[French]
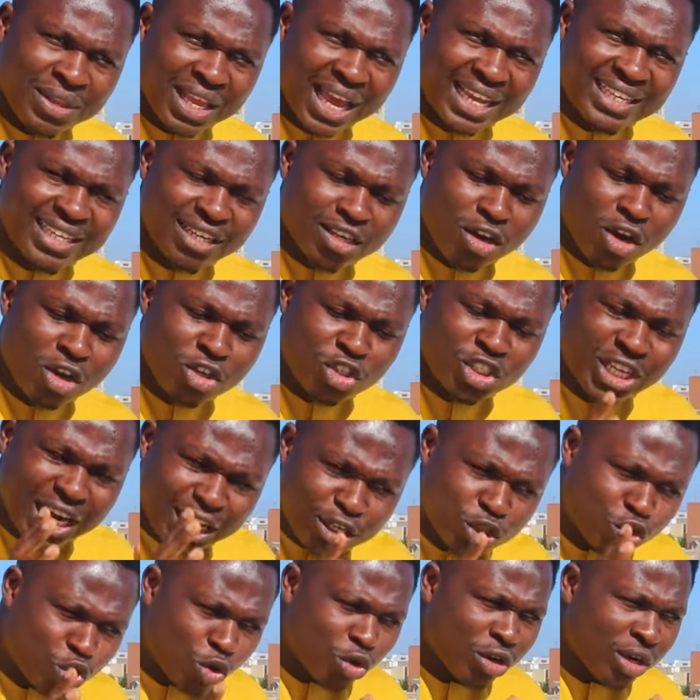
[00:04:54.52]
elle dit que
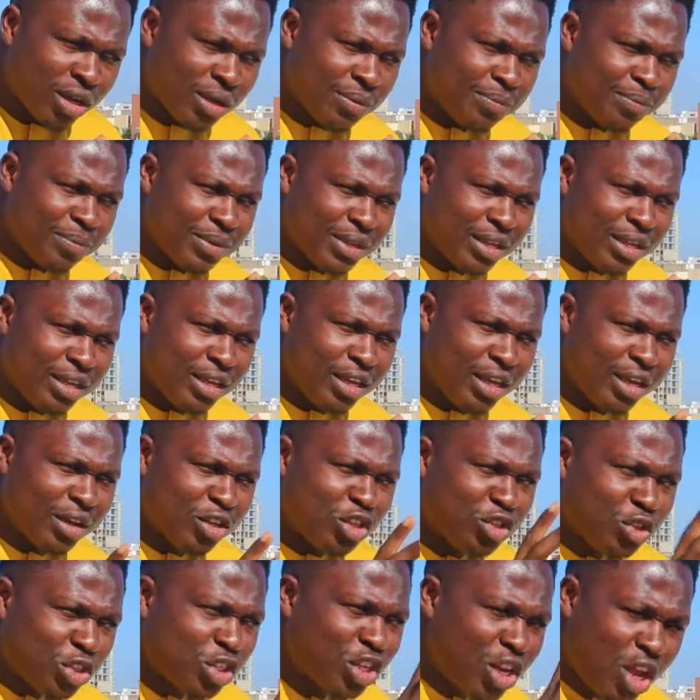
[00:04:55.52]
chaque jour,
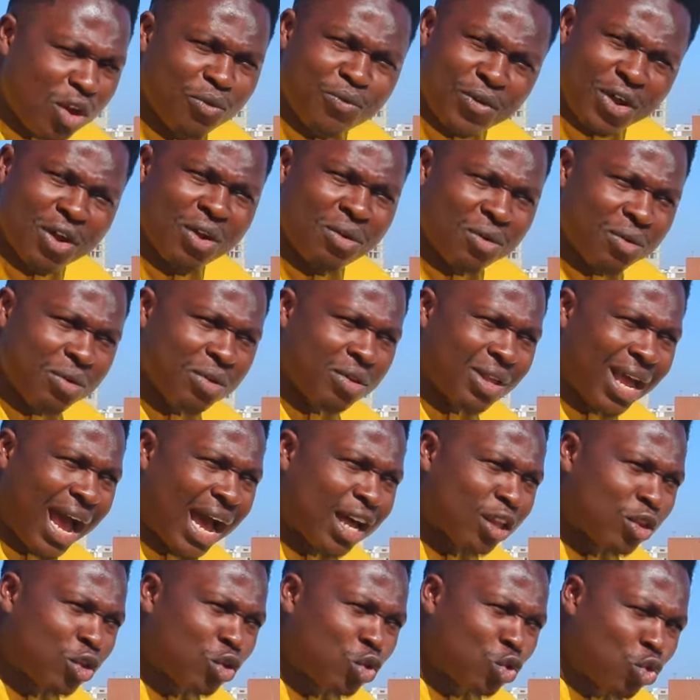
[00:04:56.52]
ils veulent
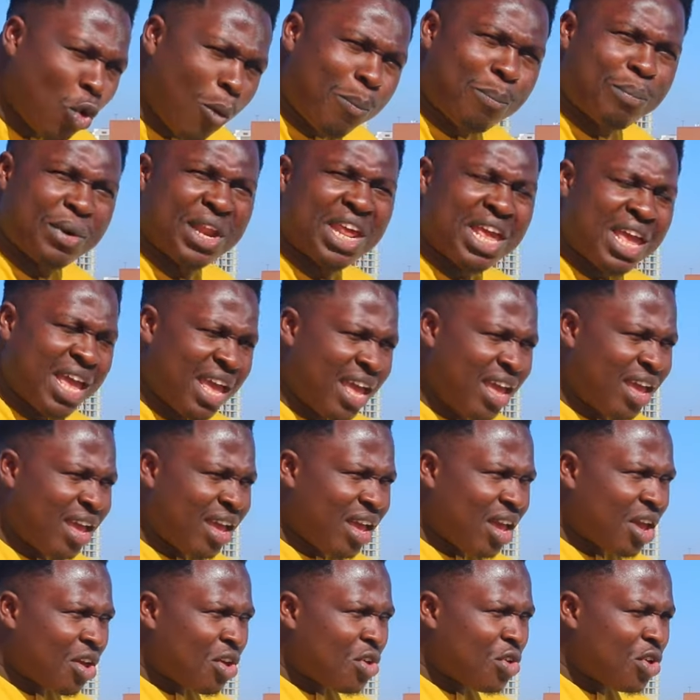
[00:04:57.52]
à tout prix
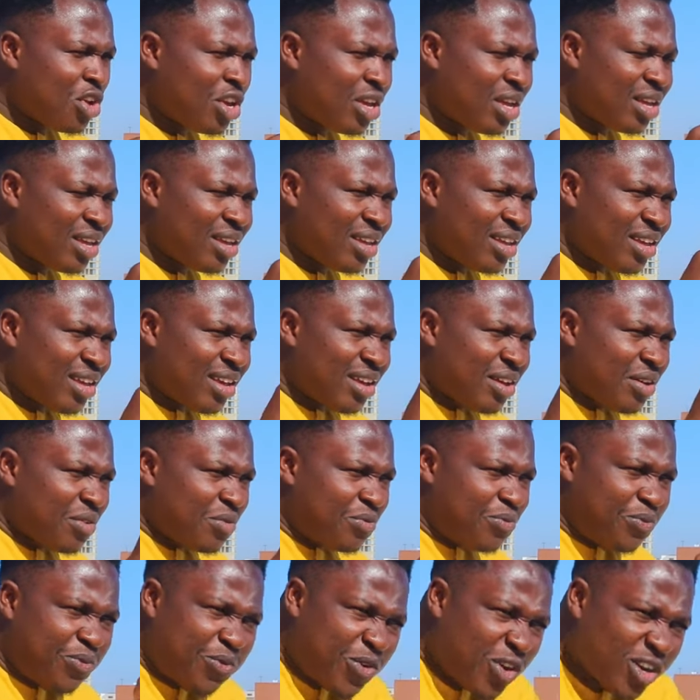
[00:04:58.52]

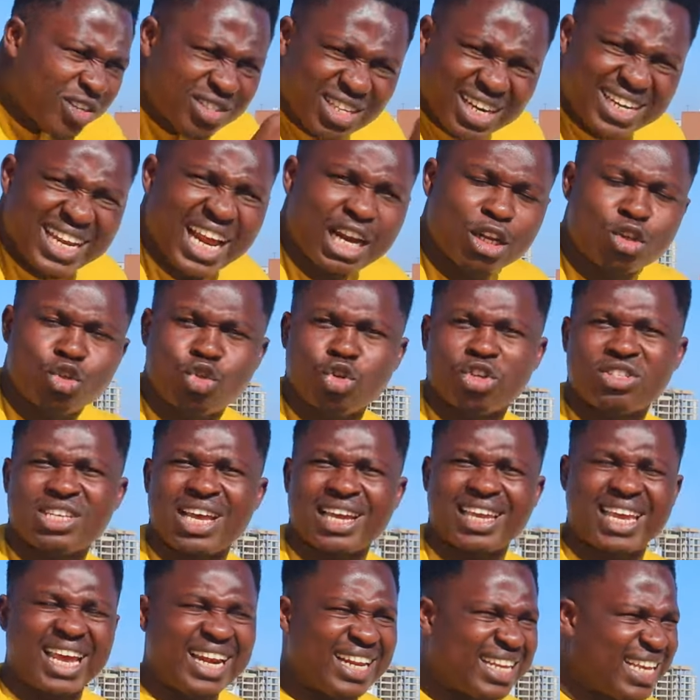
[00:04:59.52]
vendre quelque chose
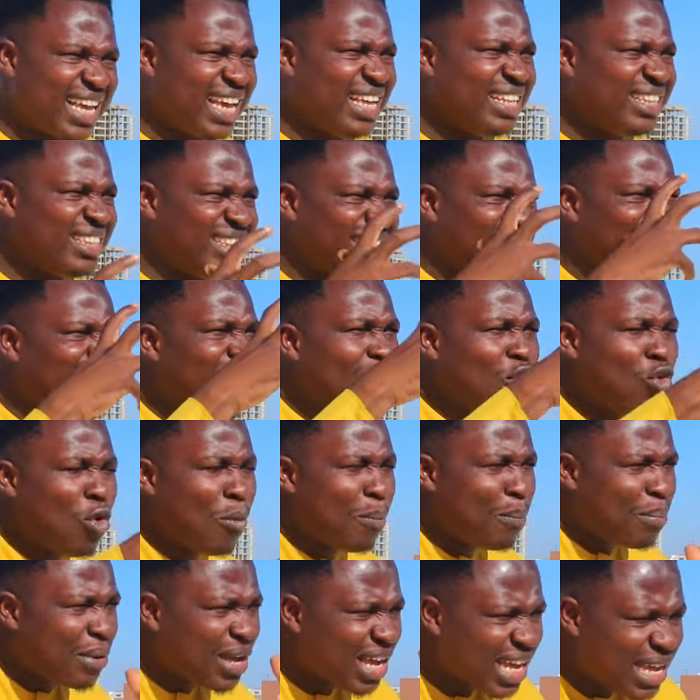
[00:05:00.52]
à quelqu'un dès le
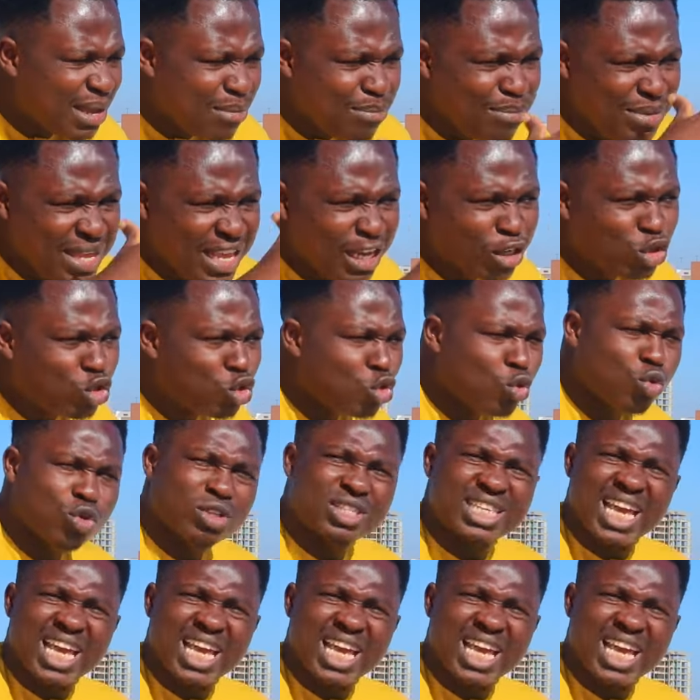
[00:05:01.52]
premier jour,